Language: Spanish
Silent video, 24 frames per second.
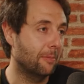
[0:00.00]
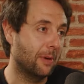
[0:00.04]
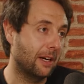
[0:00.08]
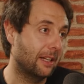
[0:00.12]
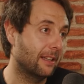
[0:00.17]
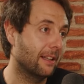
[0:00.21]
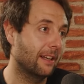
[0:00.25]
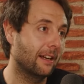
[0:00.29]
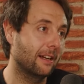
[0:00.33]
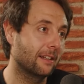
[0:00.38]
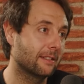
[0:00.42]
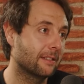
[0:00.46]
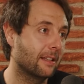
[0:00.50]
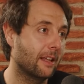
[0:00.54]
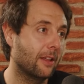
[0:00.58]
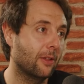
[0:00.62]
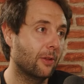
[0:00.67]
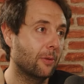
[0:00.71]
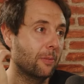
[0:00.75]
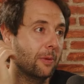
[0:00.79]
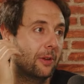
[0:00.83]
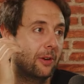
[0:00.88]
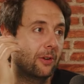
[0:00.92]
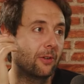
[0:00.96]
parte del
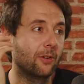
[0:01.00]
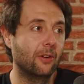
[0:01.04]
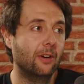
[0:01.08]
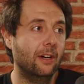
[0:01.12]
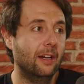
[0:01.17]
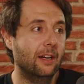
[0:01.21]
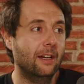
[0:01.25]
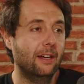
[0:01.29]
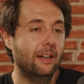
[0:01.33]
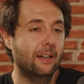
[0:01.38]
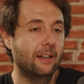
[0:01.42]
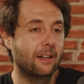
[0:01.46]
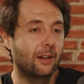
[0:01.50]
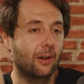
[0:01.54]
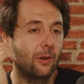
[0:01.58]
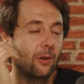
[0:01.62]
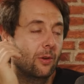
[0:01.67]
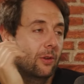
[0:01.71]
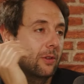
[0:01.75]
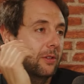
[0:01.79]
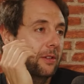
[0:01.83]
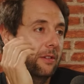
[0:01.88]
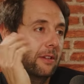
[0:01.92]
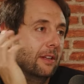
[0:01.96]
Estado, pero
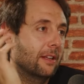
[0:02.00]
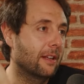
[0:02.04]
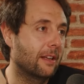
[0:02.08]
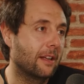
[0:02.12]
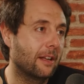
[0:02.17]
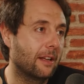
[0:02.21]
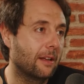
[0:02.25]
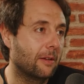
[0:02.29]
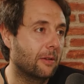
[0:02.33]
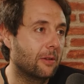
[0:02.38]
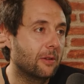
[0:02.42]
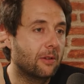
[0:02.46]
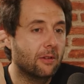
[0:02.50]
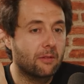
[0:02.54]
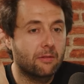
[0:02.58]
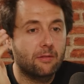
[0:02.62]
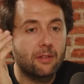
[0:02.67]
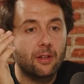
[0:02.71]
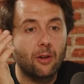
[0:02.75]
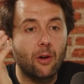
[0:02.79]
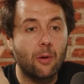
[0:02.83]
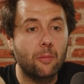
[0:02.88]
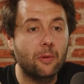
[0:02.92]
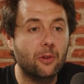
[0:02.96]
Luego eh, yo
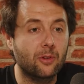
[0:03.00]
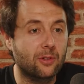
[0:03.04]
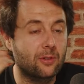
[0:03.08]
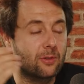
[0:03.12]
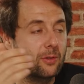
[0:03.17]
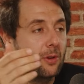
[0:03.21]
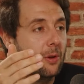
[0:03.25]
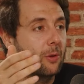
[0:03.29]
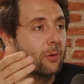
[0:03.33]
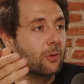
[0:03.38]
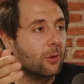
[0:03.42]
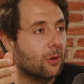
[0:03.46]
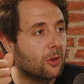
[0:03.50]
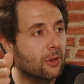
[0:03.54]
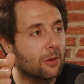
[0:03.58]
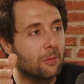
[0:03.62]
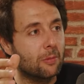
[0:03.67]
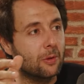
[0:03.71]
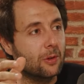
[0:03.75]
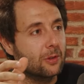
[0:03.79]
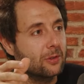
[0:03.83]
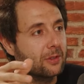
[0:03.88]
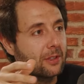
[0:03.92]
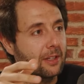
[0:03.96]
tengo amigos que son
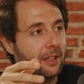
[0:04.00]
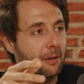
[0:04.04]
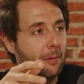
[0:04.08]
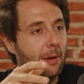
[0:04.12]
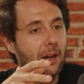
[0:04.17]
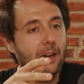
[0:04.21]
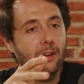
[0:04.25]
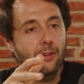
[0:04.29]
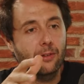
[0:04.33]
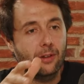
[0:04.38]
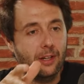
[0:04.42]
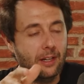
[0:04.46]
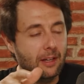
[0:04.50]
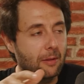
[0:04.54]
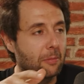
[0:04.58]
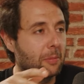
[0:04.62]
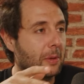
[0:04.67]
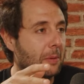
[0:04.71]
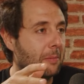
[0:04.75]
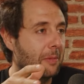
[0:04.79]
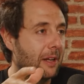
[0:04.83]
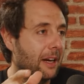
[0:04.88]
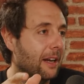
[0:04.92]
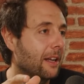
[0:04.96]
autónomos que vale, ok, el
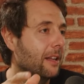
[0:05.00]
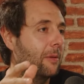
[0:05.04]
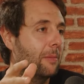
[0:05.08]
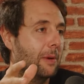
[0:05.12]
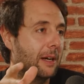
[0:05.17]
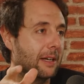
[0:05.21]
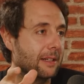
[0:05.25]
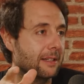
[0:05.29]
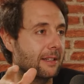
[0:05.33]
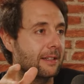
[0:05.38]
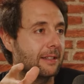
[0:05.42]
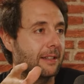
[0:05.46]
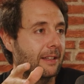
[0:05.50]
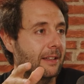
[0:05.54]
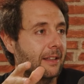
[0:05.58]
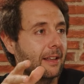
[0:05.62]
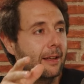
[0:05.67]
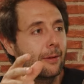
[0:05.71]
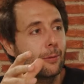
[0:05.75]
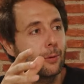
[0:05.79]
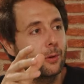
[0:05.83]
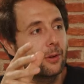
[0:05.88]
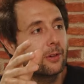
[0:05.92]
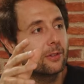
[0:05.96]
primer año pagas 60
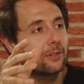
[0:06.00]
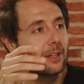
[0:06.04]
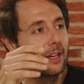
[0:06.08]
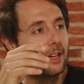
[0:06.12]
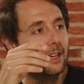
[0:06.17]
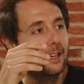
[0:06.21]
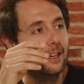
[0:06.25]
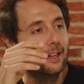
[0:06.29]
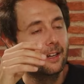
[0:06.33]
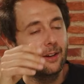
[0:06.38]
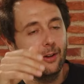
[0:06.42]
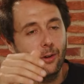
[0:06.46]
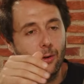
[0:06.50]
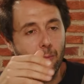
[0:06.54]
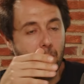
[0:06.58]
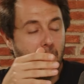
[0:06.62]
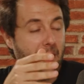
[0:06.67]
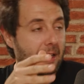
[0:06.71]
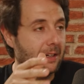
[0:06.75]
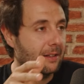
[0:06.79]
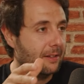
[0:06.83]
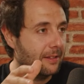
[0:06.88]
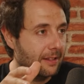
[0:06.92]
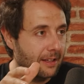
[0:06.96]
euros o
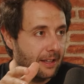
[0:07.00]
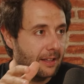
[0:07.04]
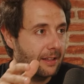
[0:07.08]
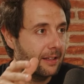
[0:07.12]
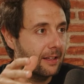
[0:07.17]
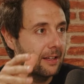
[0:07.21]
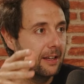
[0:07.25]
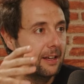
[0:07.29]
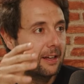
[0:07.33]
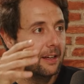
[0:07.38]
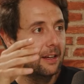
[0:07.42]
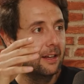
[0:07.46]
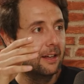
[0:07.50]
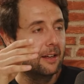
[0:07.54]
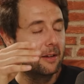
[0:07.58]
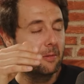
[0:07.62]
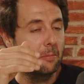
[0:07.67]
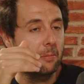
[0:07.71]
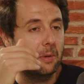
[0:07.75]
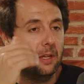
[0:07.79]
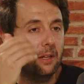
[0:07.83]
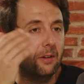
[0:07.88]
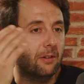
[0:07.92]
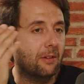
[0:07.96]
pagas 100
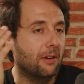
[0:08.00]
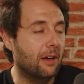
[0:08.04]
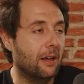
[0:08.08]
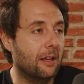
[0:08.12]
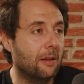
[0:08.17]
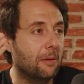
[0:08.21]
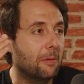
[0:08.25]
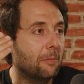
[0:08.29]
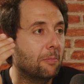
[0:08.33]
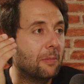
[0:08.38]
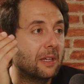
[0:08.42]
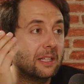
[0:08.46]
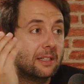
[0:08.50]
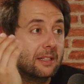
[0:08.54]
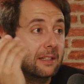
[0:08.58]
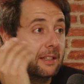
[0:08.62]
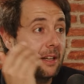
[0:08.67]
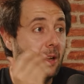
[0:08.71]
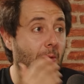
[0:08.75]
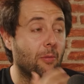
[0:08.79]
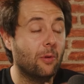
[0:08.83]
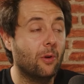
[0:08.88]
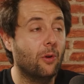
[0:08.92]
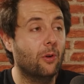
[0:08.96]
pero hay meses
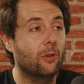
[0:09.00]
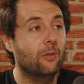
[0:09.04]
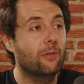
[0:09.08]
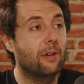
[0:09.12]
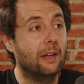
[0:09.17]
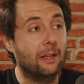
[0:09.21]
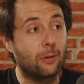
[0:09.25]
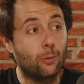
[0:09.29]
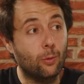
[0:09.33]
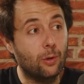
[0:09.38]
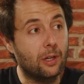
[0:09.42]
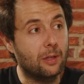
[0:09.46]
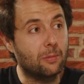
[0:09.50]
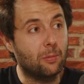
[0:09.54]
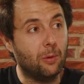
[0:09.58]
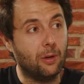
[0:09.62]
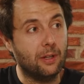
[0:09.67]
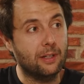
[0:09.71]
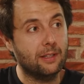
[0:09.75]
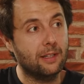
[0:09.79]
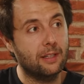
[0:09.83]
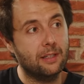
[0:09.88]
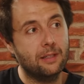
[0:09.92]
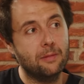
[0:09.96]
que a lo mejor no facturas
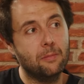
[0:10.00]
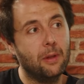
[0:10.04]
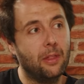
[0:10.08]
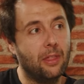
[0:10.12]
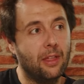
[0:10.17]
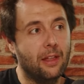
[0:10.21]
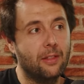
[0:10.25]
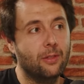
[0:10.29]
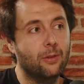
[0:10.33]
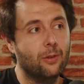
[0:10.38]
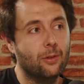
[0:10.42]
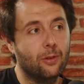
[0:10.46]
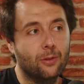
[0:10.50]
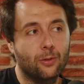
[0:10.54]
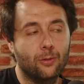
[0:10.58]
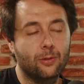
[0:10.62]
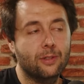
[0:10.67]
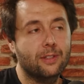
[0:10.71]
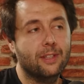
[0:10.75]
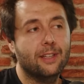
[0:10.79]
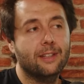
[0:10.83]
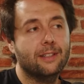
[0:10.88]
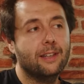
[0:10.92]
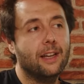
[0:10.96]
porque estás empezando, no
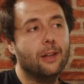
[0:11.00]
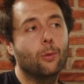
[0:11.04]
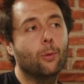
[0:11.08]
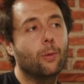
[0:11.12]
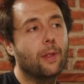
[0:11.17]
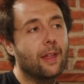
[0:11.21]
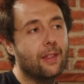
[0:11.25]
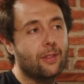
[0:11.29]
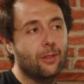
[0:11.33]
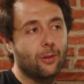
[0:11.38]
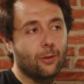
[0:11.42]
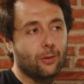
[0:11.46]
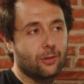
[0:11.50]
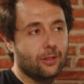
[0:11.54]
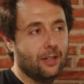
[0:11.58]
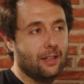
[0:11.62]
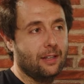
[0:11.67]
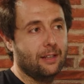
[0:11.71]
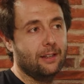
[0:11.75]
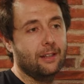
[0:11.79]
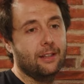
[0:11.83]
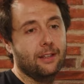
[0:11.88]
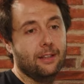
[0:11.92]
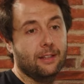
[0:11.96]
estás ayudando. O
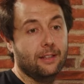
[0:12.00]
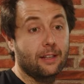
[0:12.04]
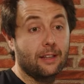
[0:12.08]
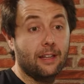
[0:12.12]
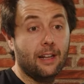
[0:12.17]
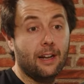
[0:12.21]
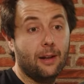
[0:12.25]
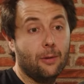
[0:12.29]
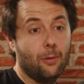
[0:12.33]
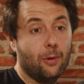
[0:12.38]
sea, te llena la